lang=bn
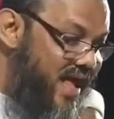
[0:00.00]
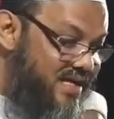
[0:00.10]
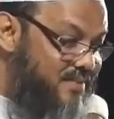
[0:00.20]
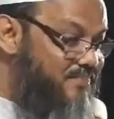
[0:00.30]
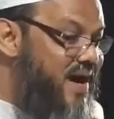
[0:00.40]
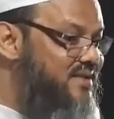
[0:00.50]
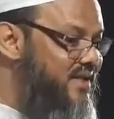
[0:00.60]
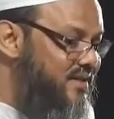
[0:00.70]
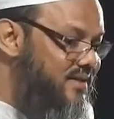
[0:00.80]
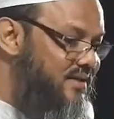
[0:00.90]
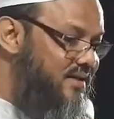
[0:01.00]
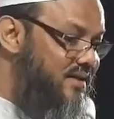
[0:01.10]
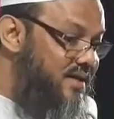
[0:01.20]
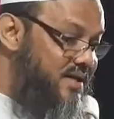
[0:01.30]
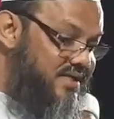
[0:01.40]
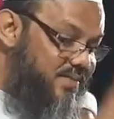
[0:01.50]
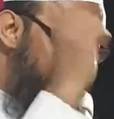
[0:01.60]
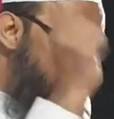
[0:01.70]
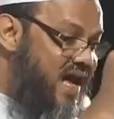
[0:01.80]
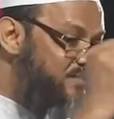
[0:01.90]
একটা বাঁতেন যেমন
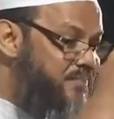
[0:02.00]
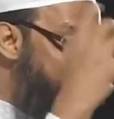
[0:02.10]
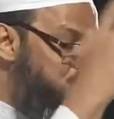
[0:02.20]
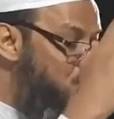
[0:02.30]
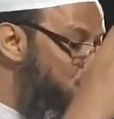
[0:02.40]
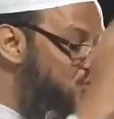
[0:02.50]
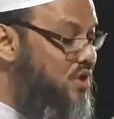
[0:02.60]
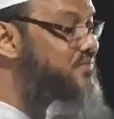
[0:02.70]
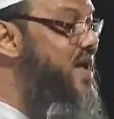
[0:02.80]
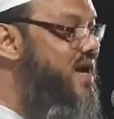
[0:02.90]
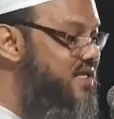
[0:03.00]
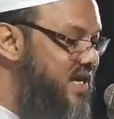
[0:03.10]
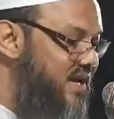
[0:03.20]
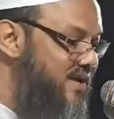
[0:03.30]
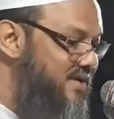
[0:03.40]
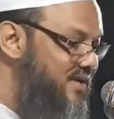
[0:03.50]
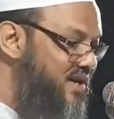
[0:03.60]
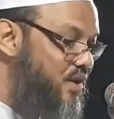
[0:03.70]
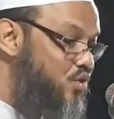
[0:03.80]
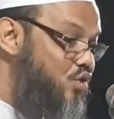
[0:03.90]
হাত পাও চক্ষু সব দেখা যায়
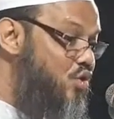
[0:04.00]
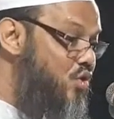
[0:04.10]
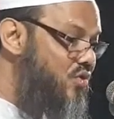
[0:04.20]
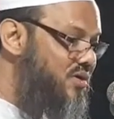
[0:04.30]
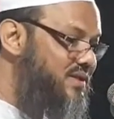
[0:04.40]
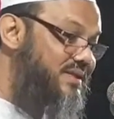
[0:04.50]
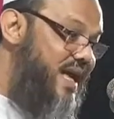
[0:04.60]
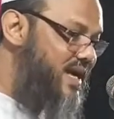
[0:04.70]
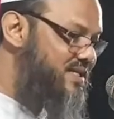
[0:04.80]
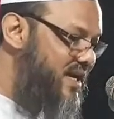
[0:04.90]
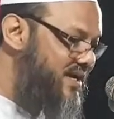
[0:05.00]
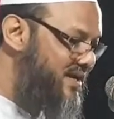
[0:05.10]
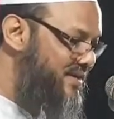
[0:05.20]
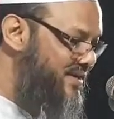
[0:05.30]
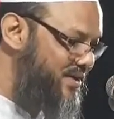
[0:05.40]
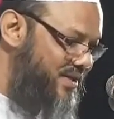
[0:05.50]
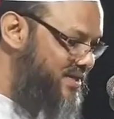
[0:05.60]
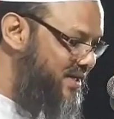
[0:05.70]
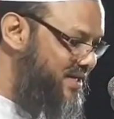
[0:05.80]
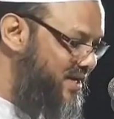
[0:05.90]
রুহু দেখা যায় না কি কথা
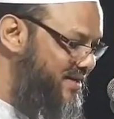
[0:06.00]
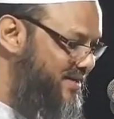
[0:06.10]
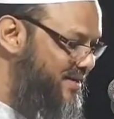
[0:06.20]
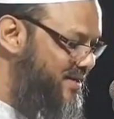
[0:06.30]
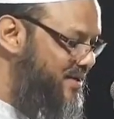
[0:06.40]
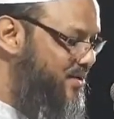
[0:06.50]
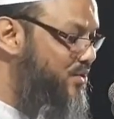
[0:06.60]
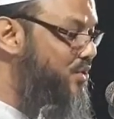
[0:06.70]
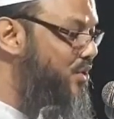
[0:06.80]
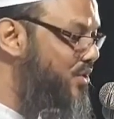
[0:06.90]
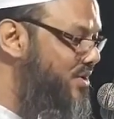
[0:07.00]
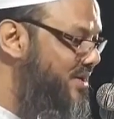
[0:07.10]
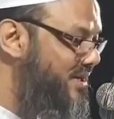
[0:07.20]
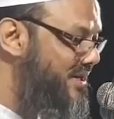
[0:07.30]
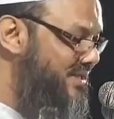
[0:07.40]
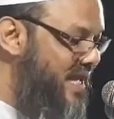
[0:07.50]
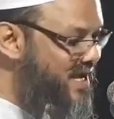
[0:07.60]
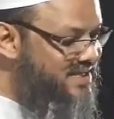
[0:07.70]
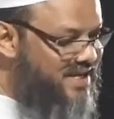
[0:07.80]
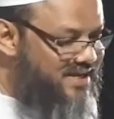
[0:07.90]
ঠিক না রুহু
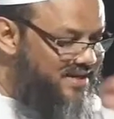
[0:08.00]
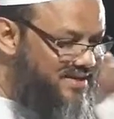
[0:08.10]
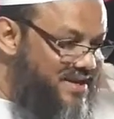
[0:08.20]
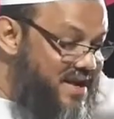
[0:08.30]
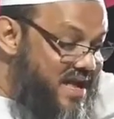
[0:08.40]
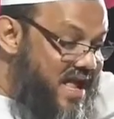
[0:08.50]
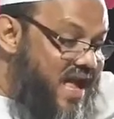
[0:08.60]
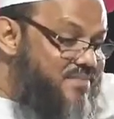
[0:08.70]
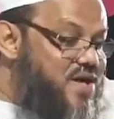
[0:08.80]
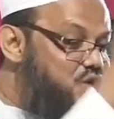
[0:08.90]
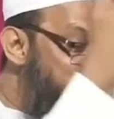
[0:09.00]
দেখা যায় না আমার